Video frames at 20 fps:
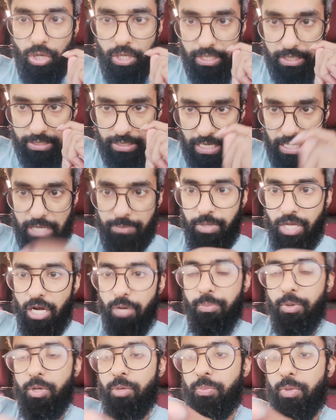और यही
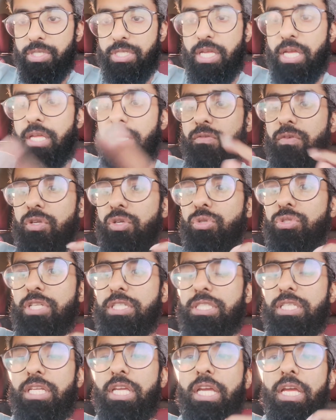मेरा पर्पज़ है इन
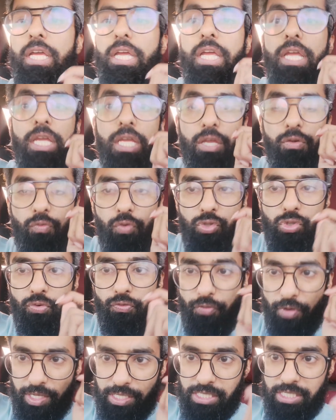वीडियोस के ज़रिए कि वो
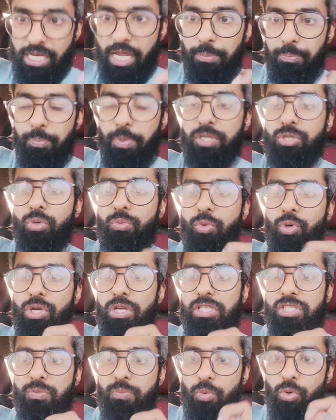जो फर्स्ट स्टेप पे जो
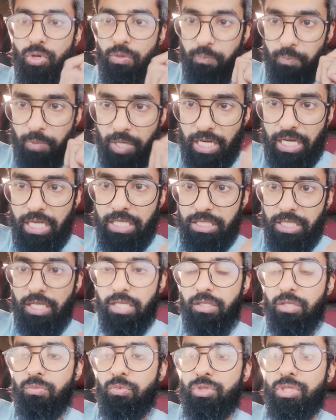मॉरल सपोर्ट मिलनी
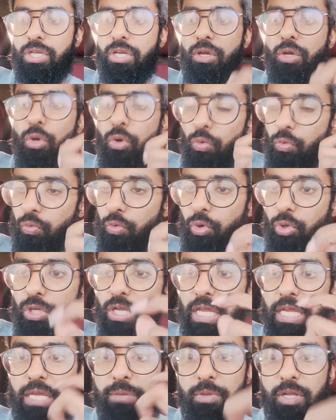चाहिए थी मुझे वो
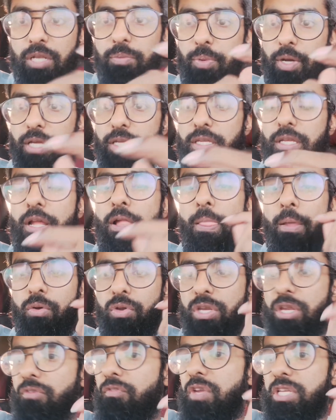नहीं मिल पाई
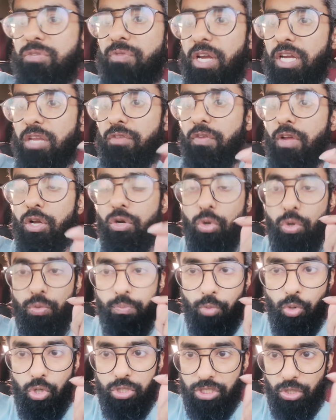इट्स वेरी डिफ़िकल्ट
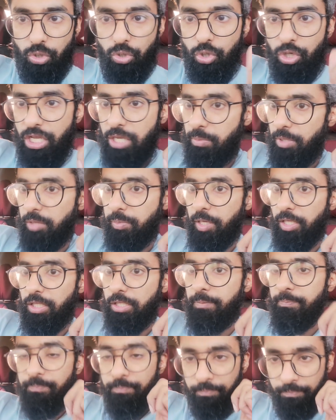और बहुत से लोगों को नहीं मिल
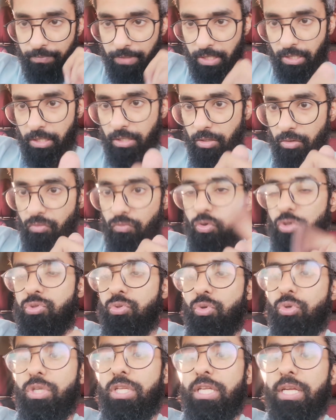पाती वो
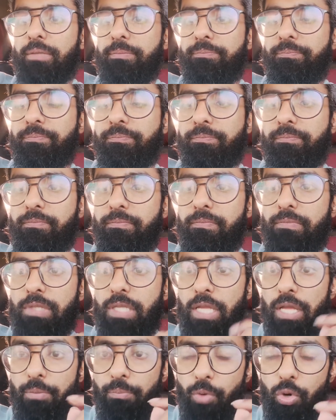ज़रूरी है
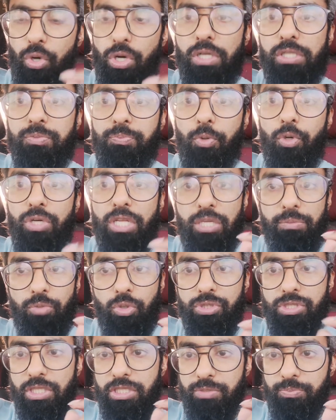मॉरल सपोर्ट
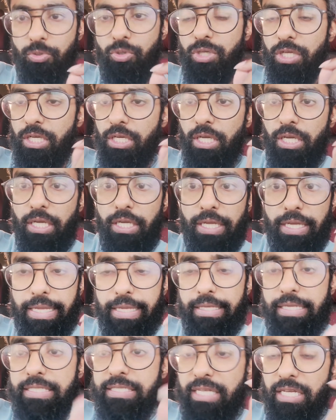इमोशनल सपोर्ट
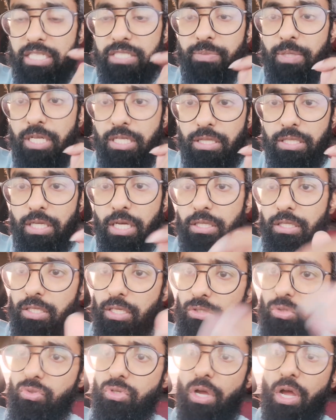डिस्करेजमेंट इतनी
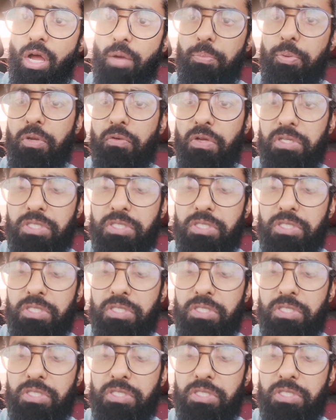आती है तो जो आप